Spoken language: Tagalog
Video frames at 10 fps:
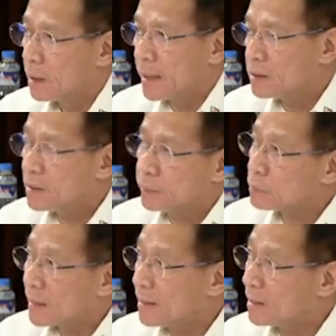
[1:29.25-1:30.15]
eh hindi po
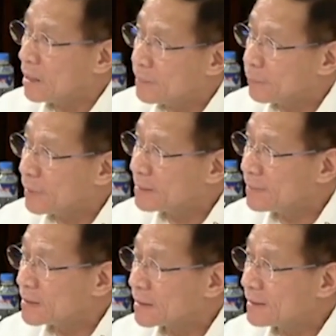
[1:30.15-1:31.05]
talaga kami pwede
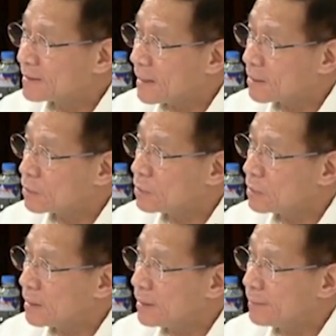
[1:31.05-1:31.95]
magsalita
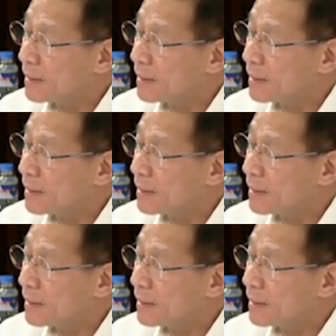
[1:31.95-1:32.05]
kung uh,